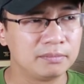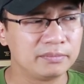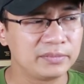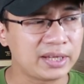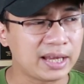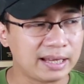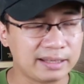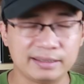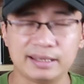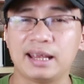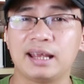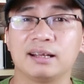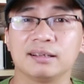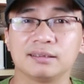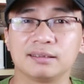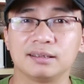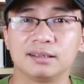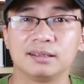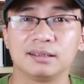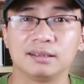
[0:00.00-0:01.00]
nhẹ
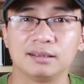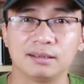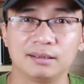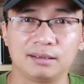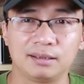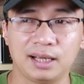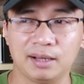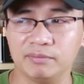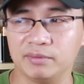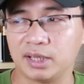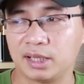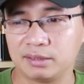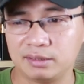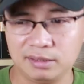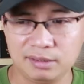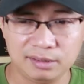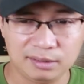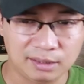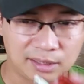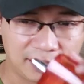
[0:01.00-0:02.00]
nhàng, cảm giác
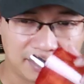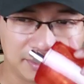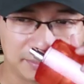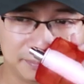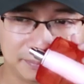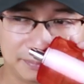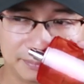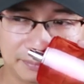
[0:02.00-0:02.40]
như là